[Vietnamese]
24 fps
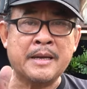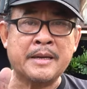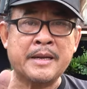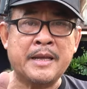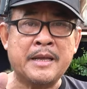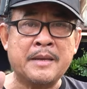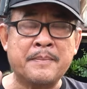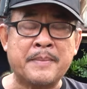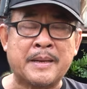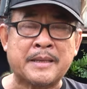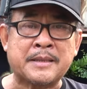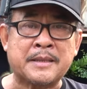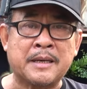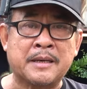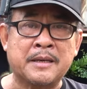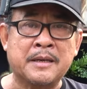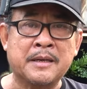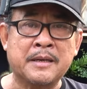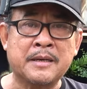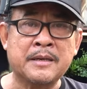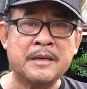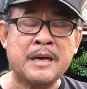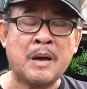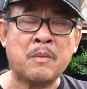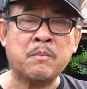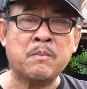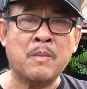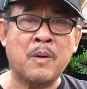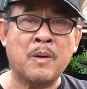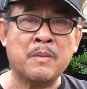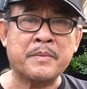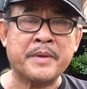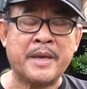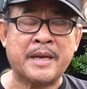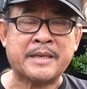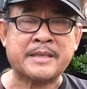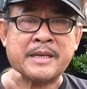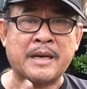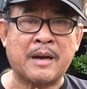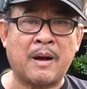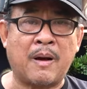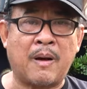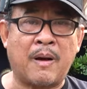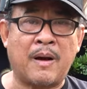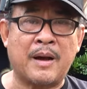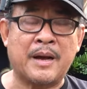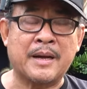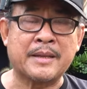đi mà từ hướng Hóc Môn về Sài
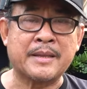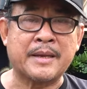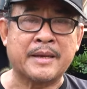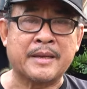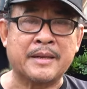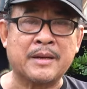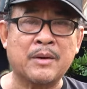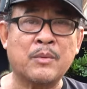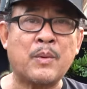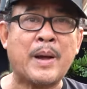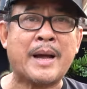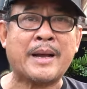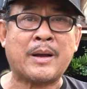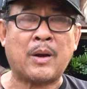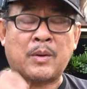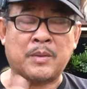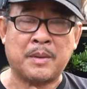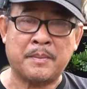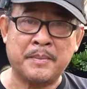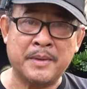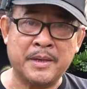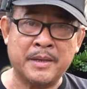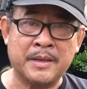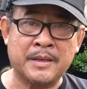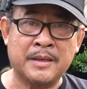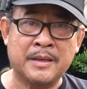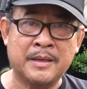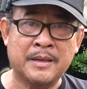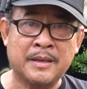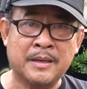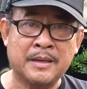Gòn đó, thì nó qua cầu Thâm Lương